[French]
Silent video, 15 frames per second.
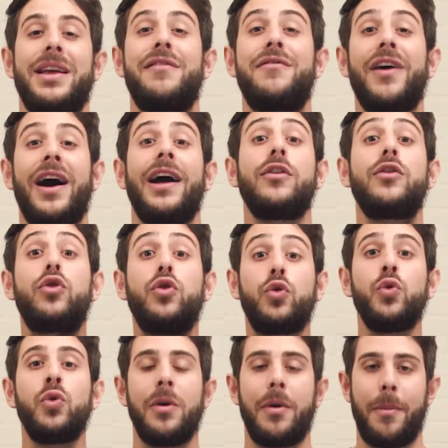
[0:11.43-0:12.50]
il va
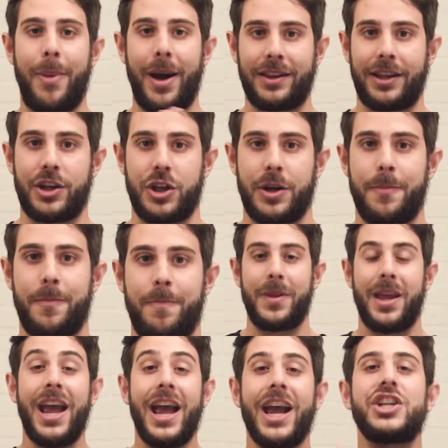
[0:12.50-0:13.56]
tout partager.
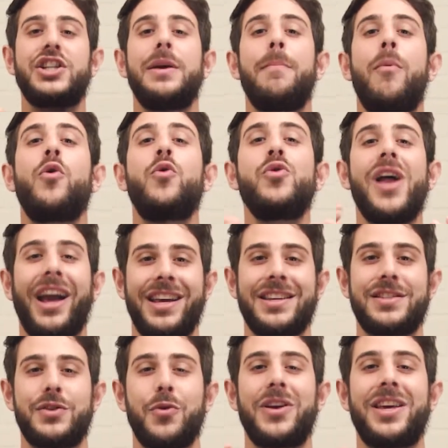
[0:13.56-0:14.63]
J'aime beaucoup la
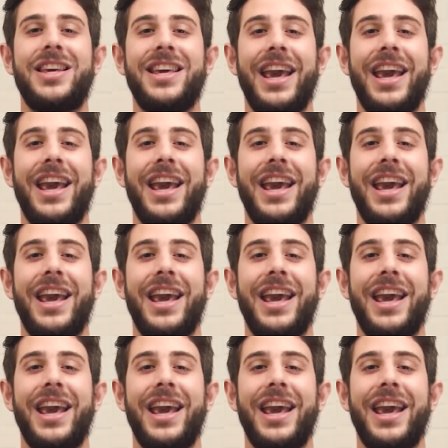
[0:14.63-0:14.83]
question qui